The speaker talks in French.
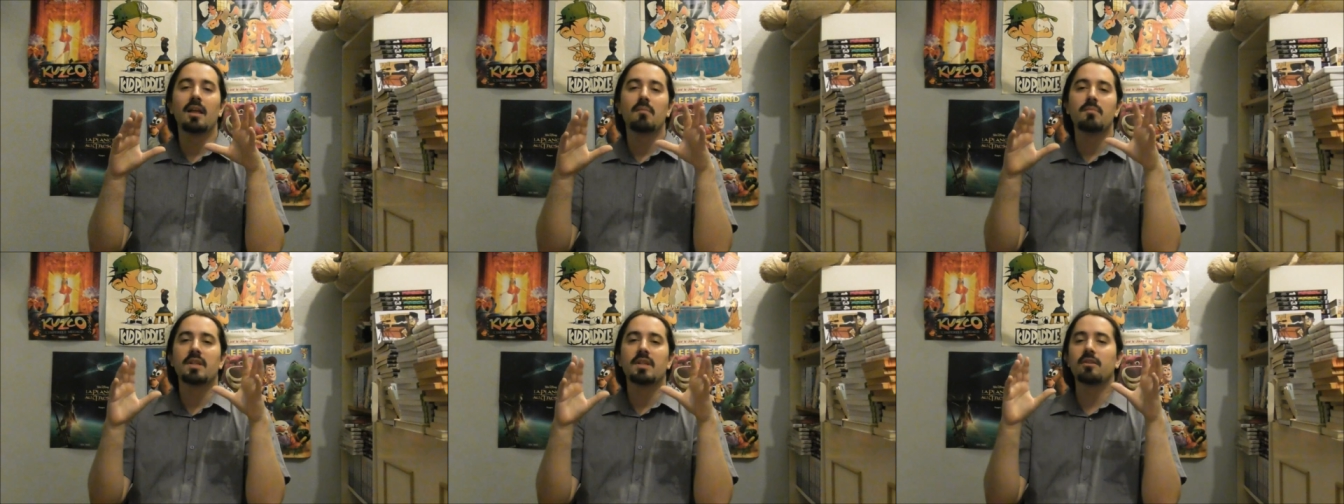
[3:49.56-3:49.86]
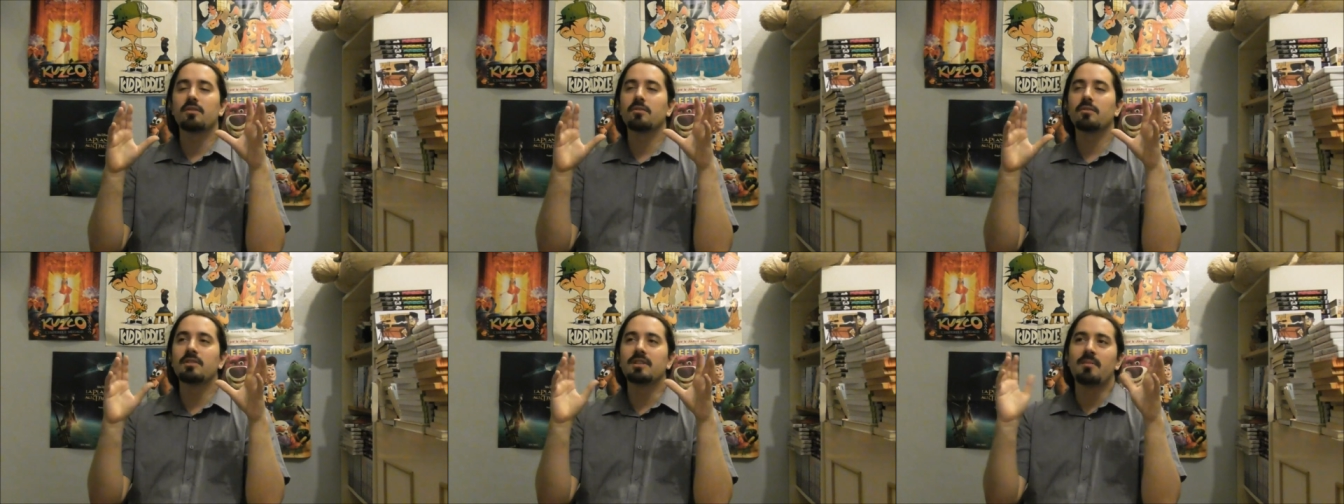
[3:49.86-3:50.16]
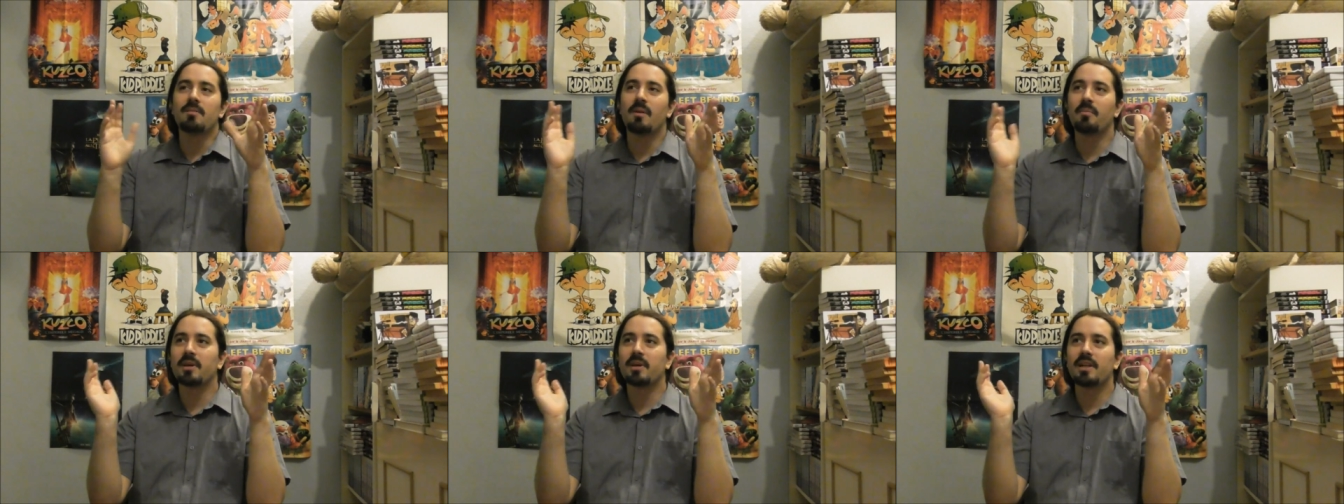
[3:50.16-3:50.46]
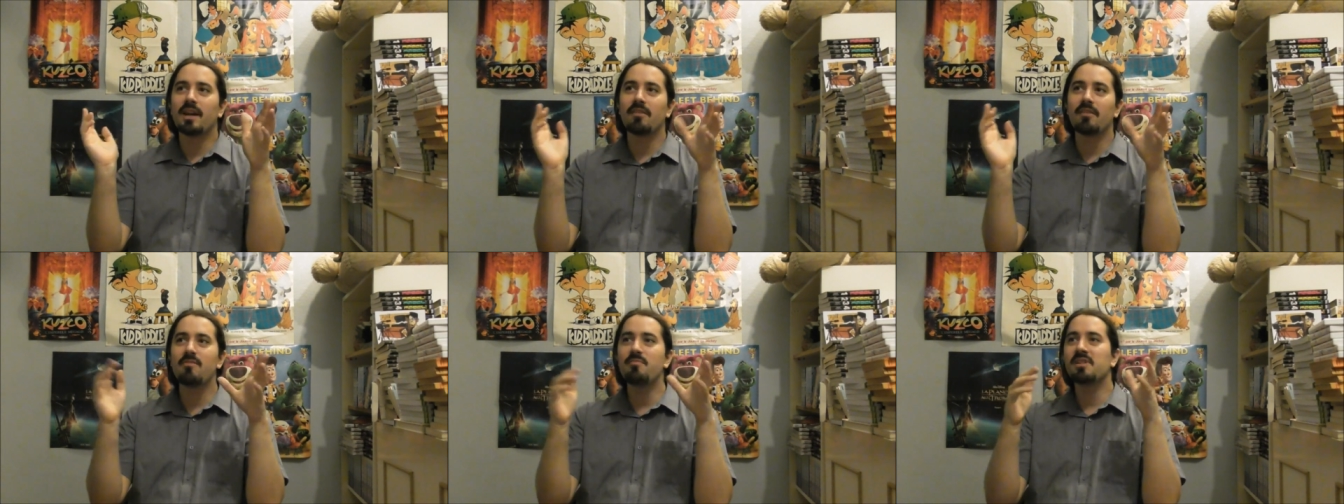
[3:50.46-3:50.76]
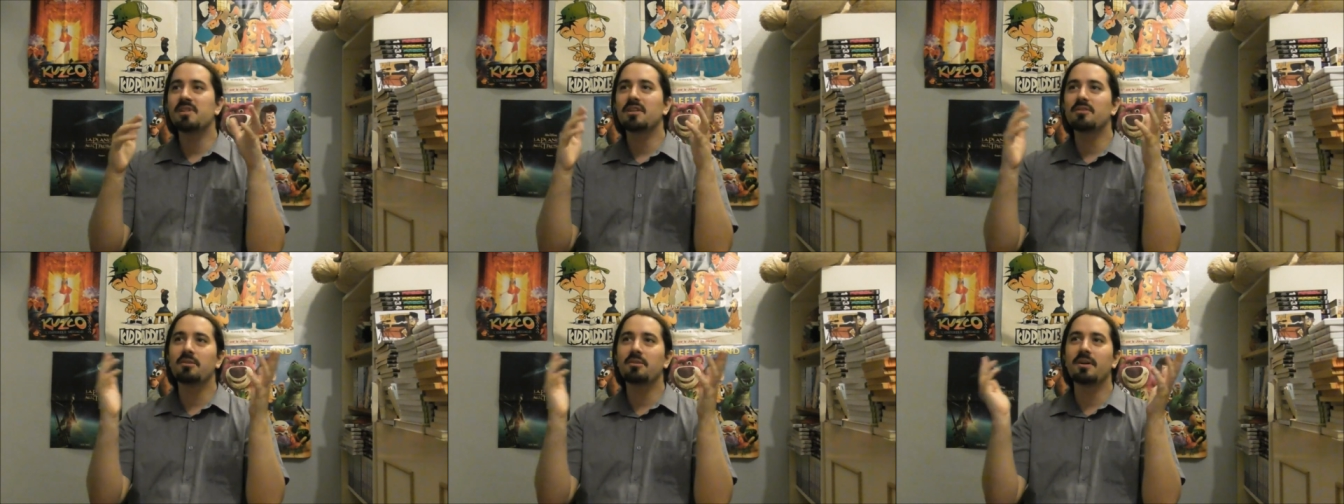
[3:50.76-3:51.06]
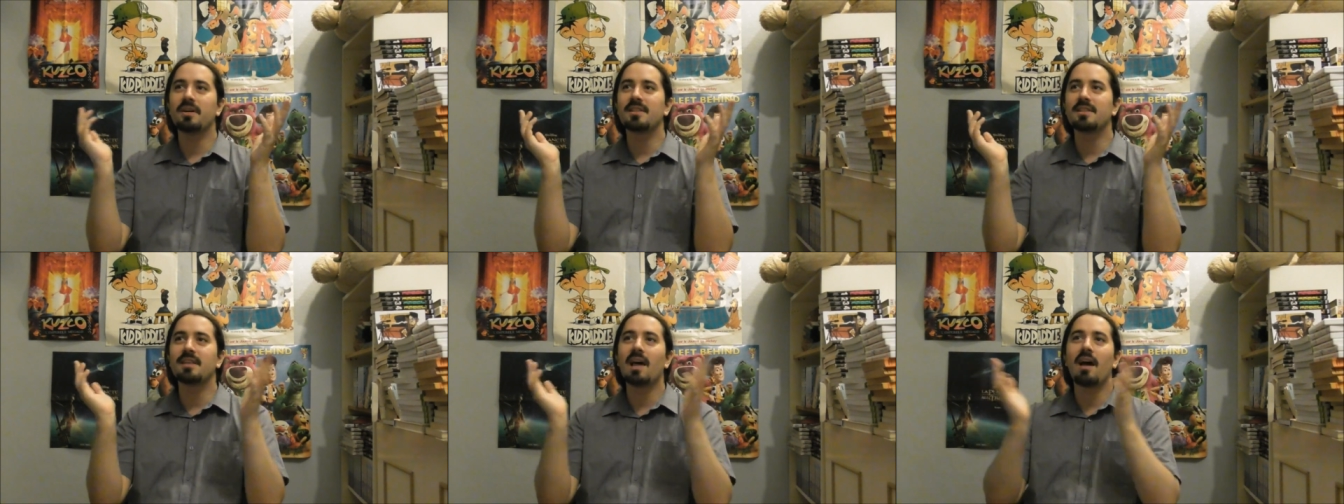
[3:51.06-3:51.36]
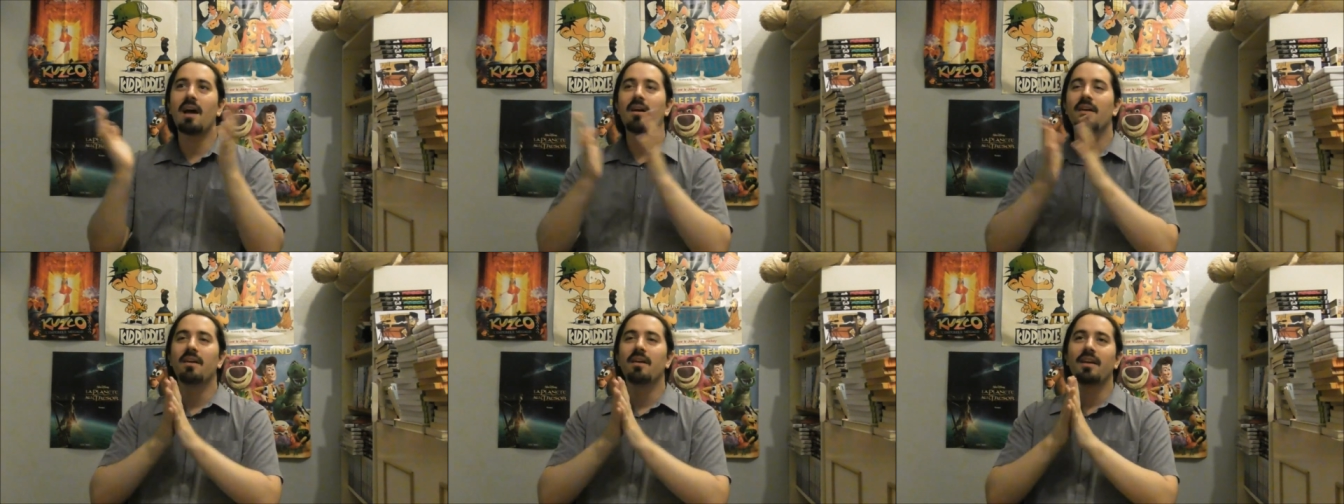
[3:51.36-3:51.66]
bien entendu, c'est pas près d'arriver, mais j'adorerais
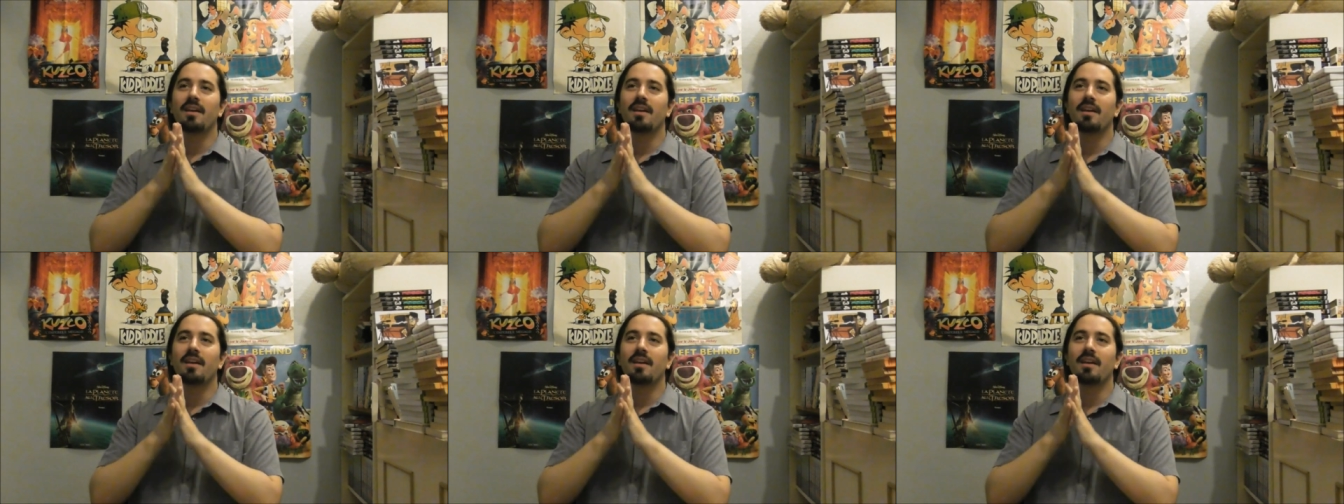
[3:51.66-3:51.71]
ça.